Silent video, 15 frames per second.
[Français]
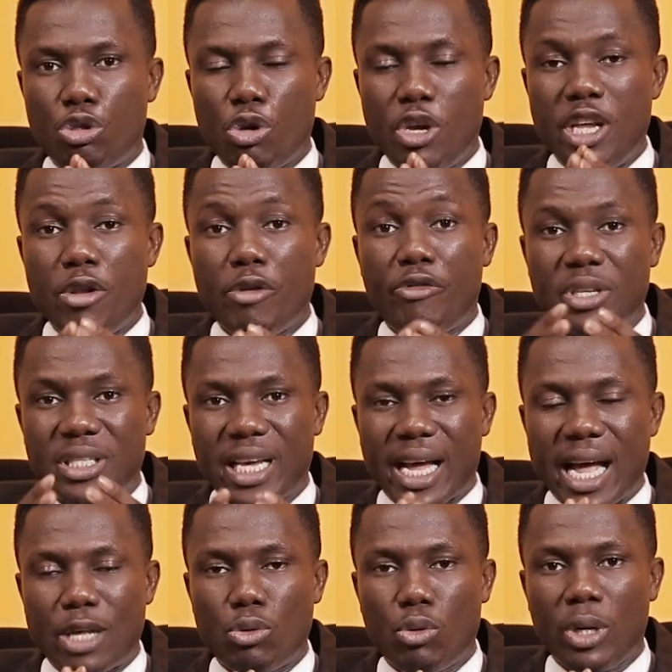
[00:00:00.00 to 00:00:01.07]
Dieu, ils ne faisaient
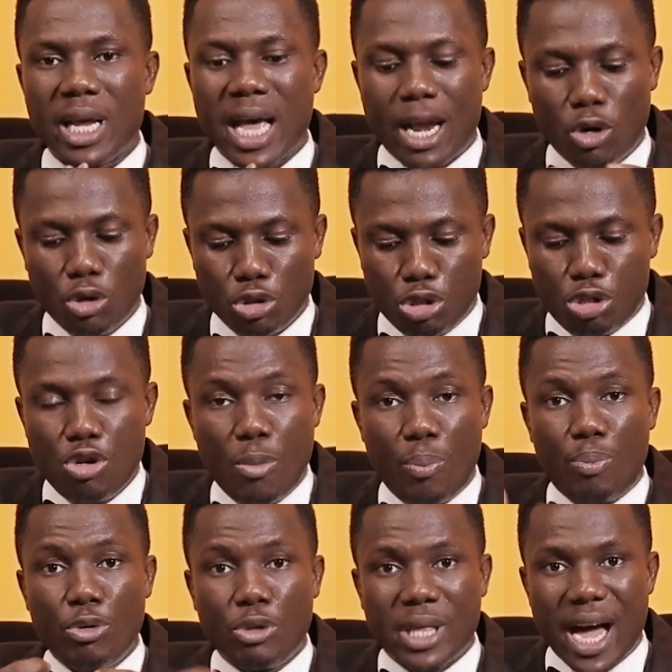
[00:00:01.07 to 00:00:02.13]
qu'adorer. Alors, Dieu,
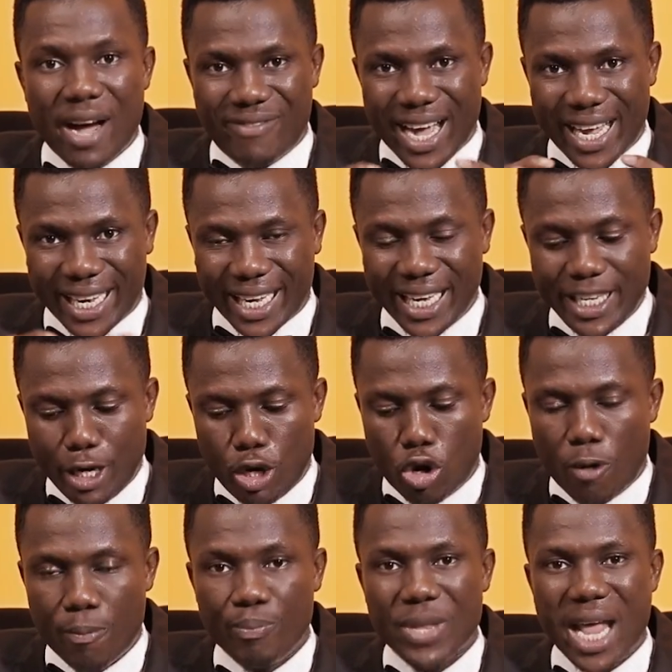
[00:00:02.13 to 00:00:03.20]
plus tard, va créer
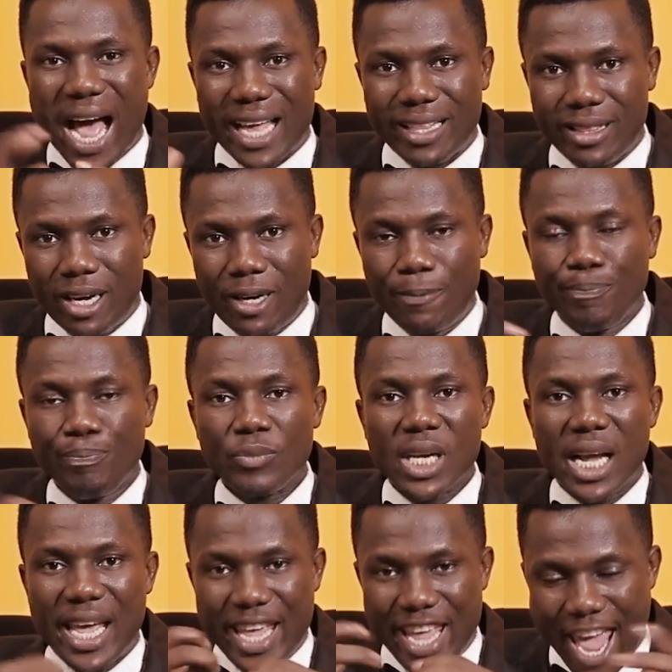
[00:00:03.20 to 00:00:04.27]
l'homme, Adam
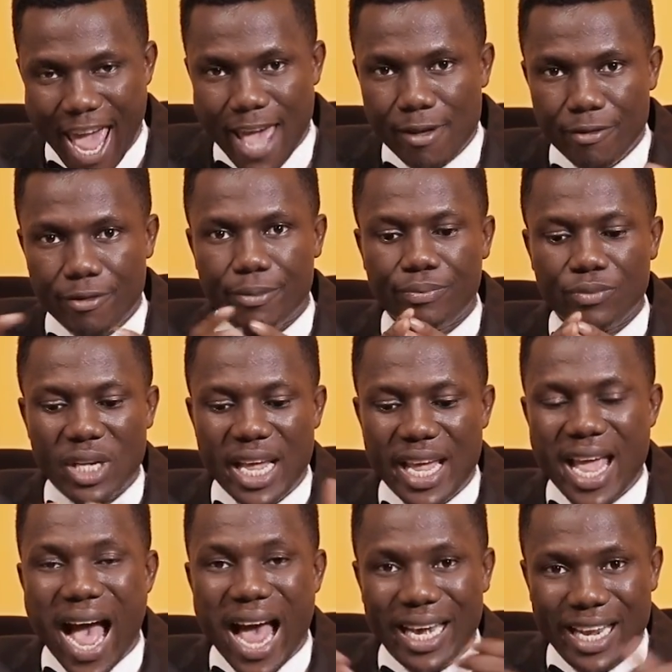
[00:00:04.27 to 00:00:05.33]
et Ève.
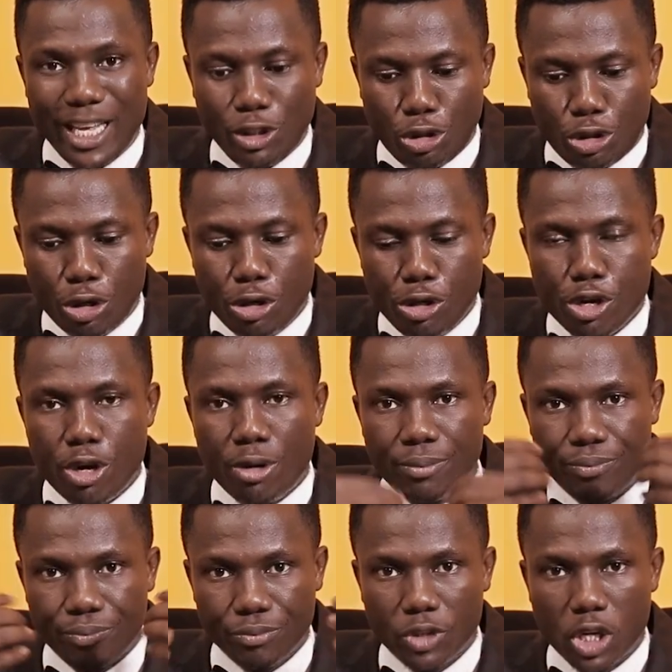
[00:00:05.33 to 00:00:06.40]
Et à l'intérieur,
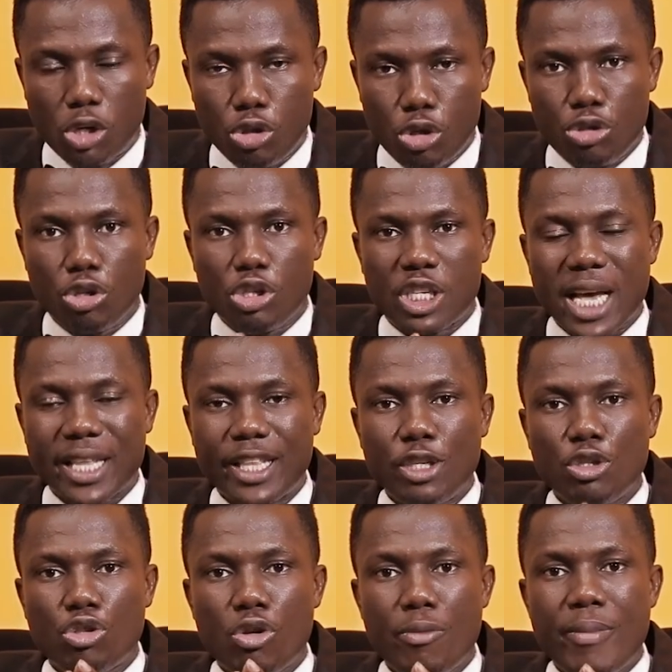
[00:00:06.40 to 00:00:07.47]
de ce jardin,
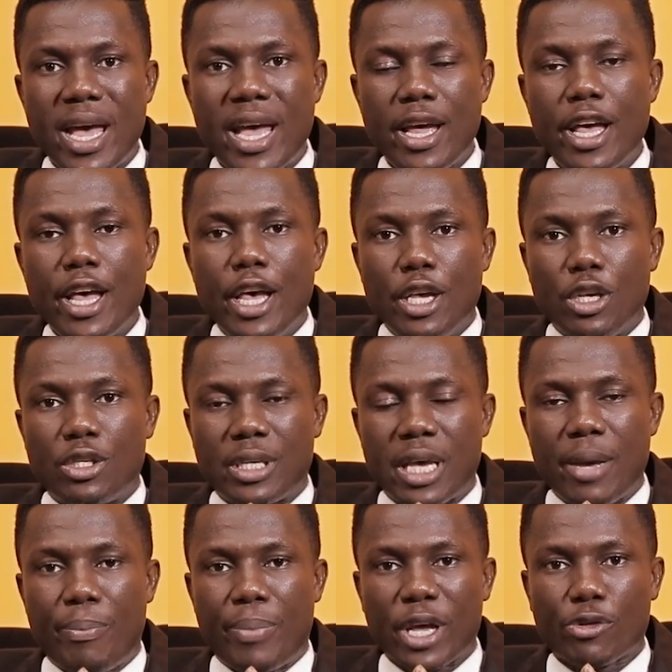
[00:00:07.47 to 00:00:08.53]
Dieu met
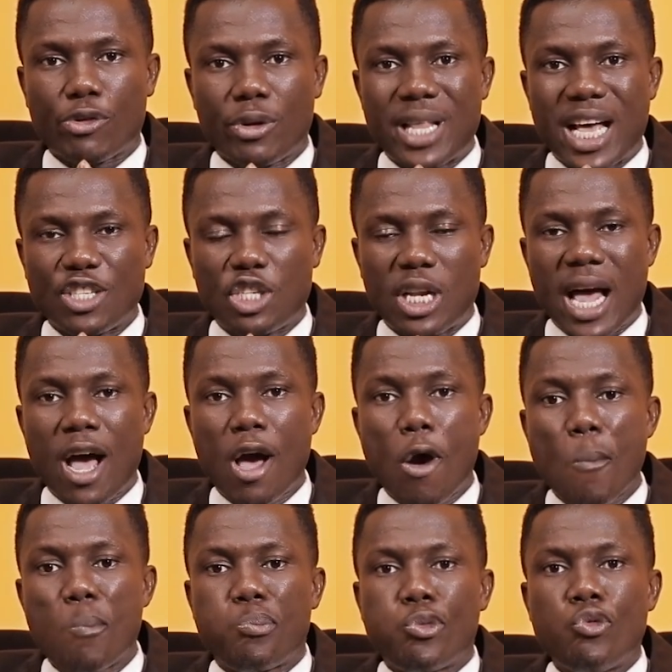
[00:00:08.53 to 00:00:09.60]
ces
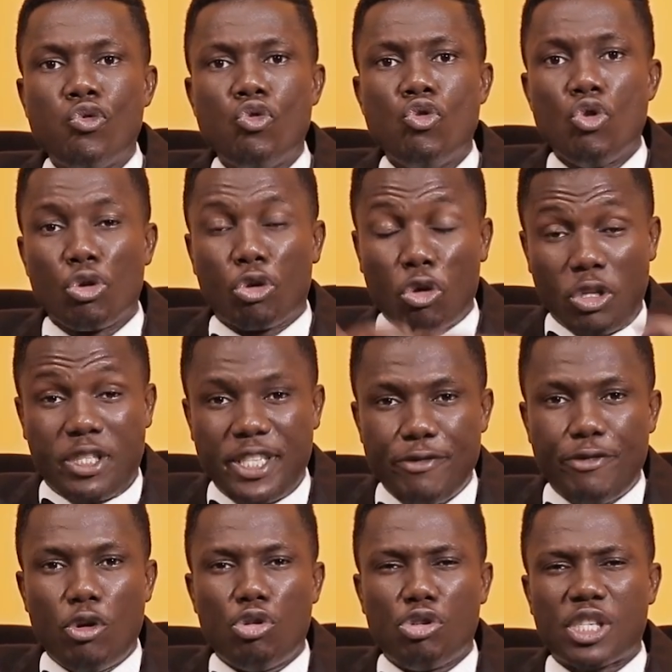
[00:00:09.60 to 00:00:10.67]
personnages-là pour
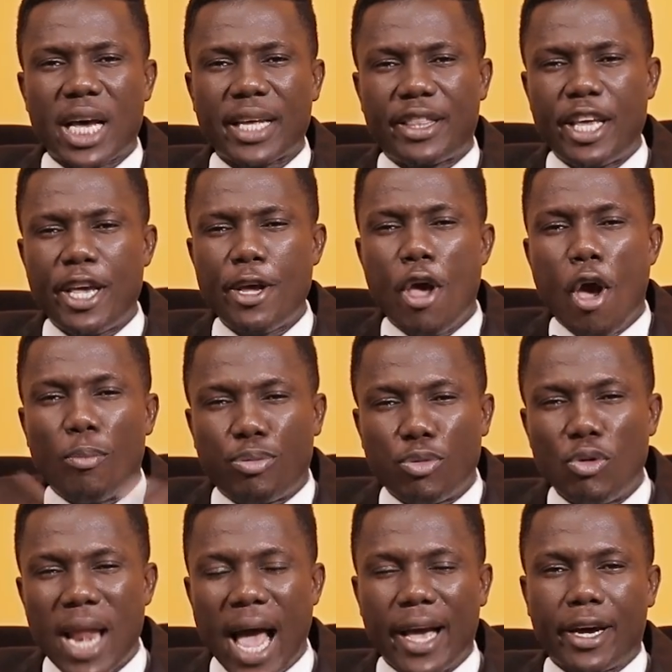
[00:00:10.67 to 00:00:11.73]
cultiver le jardin,
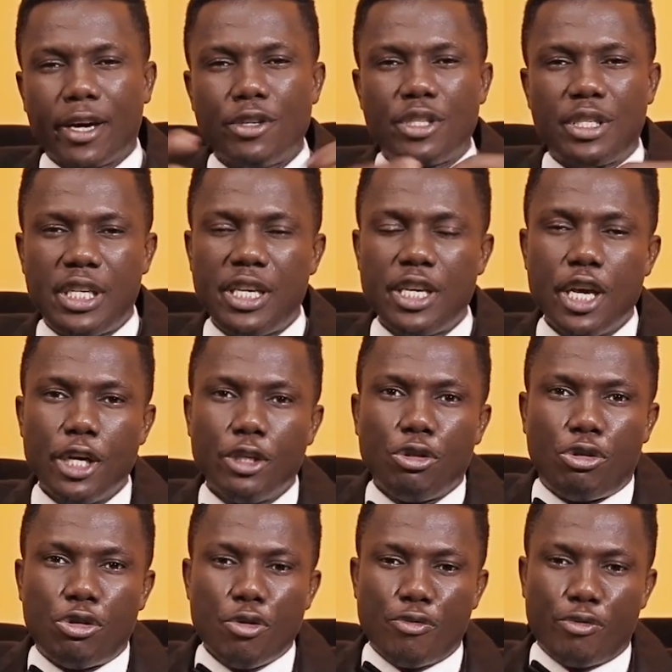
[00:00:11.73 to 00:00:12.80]
pour l'agrandir.
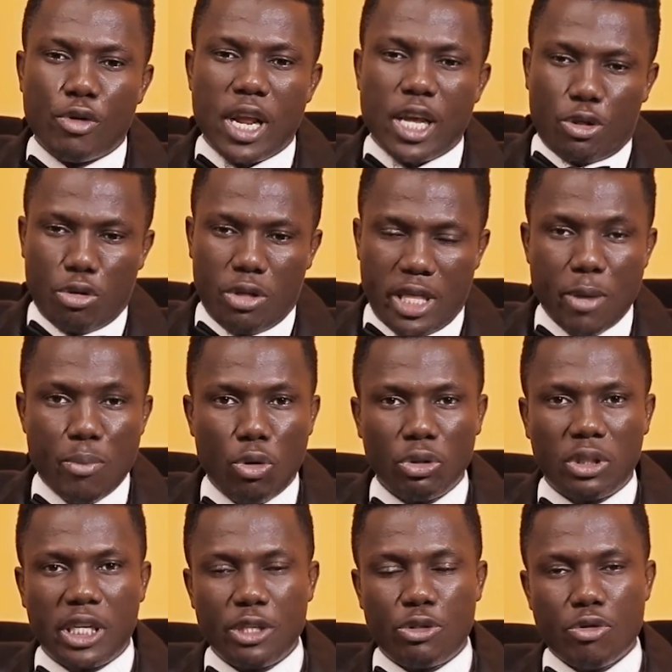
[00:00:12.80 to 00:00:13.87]
Dieu voulait se
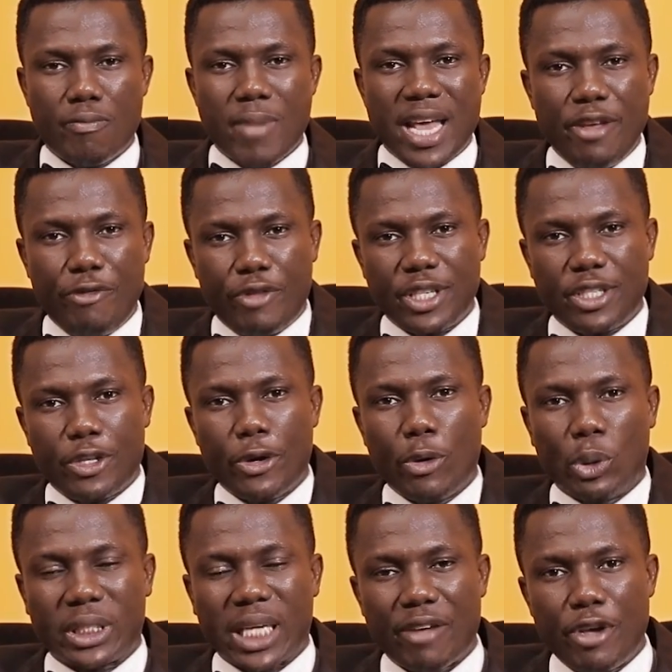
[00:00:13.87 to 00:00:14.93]
démontrer, se manifester
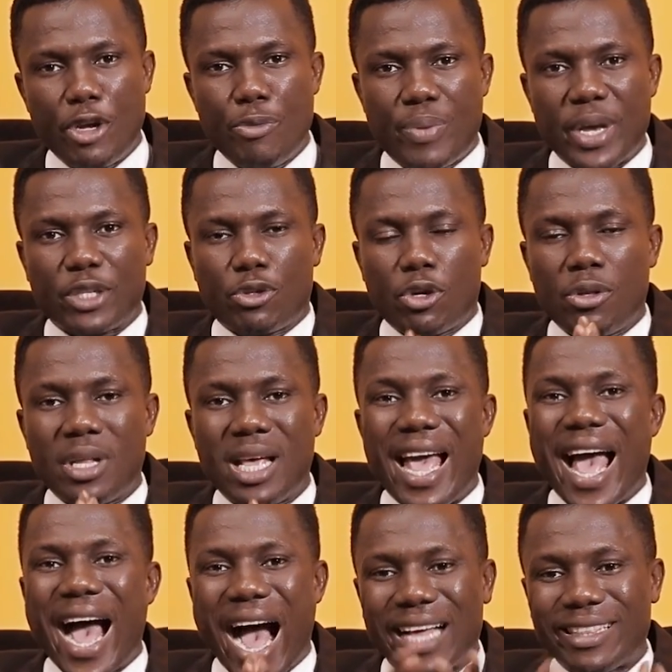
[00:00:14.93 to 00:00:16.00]
au travers d'une personne.
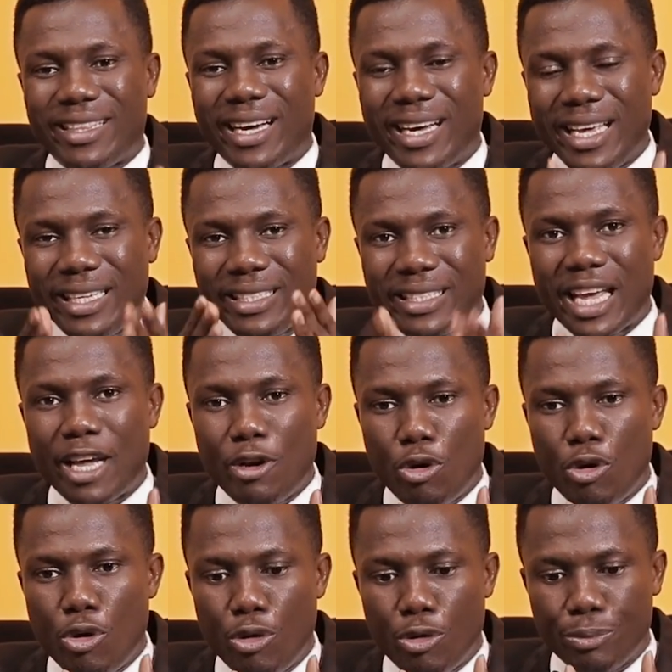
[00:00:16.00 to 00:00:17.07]
Adam était
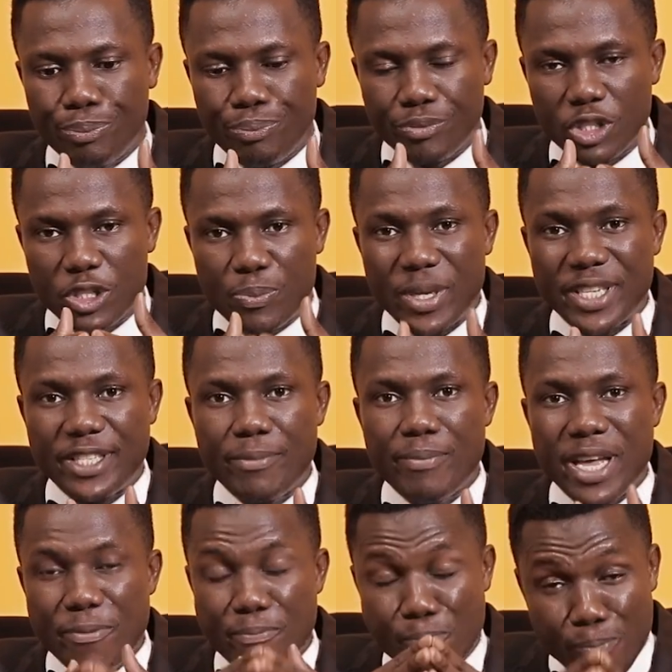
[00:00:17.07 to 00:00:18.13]
le
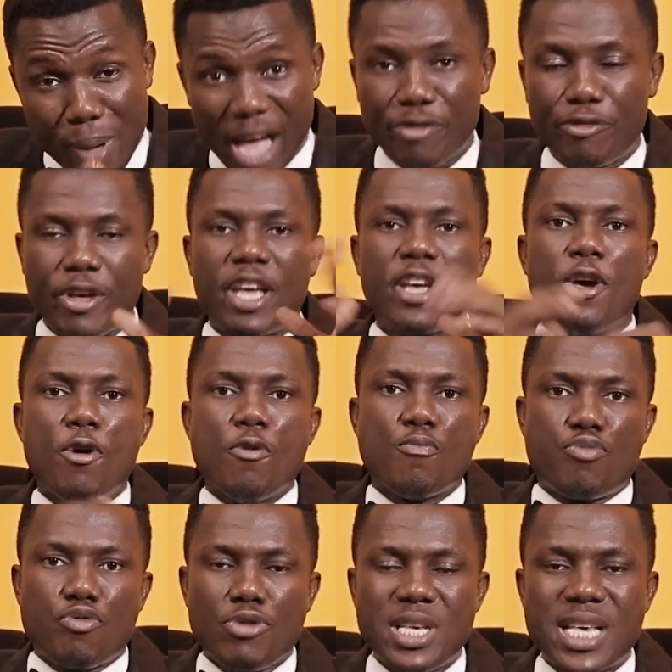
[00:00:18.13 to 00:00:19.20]
spécimen parfait
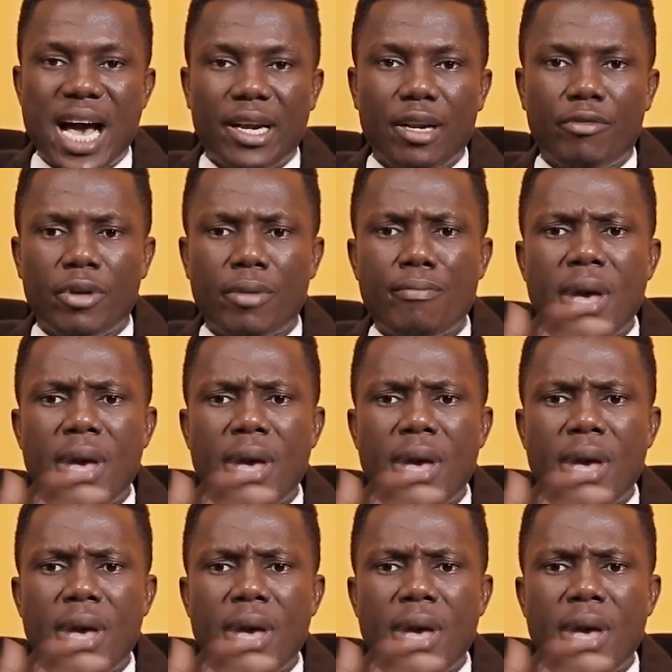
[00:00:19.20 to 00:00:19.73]
pour y arriver.